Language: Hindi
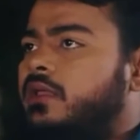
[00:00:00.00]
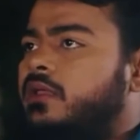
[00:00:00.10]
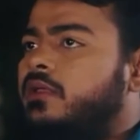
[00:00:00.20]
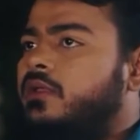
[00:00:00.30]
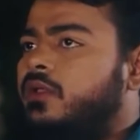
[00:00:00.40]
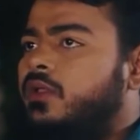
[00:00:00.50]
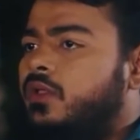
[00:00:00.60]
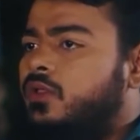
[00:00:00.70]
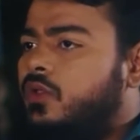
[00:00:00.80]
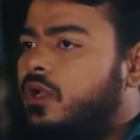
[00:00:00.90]
है
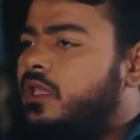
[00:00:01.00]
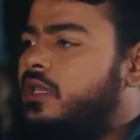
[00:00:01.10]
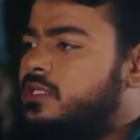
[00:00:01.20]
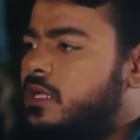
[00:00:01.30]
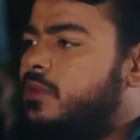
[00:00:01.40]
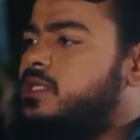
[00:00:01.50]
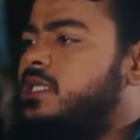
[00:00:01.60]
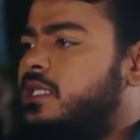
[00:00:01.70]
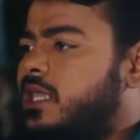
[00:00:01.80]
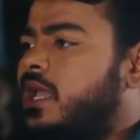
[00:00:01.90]
तो आखिर इसका
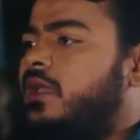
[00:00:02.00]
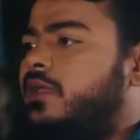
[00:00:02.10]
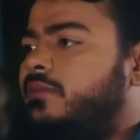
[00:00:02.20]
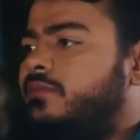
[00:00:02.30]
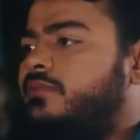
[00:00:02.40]
मकसद क्या है